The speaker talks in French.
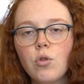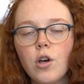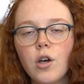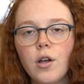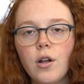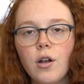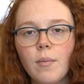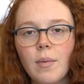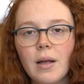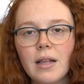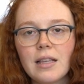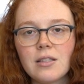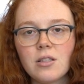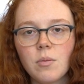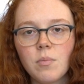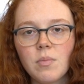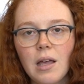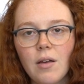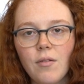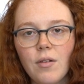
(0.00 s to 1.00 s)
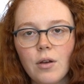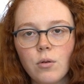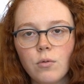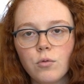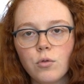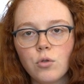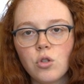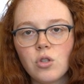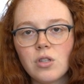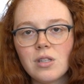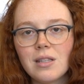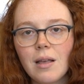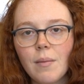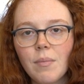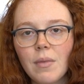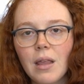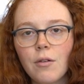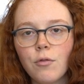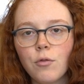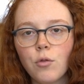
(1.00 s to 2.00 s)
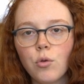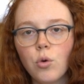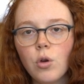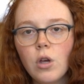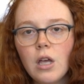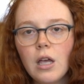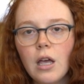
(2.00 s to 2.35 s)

Euh, le magnésium travaille au niveau du système nerveux.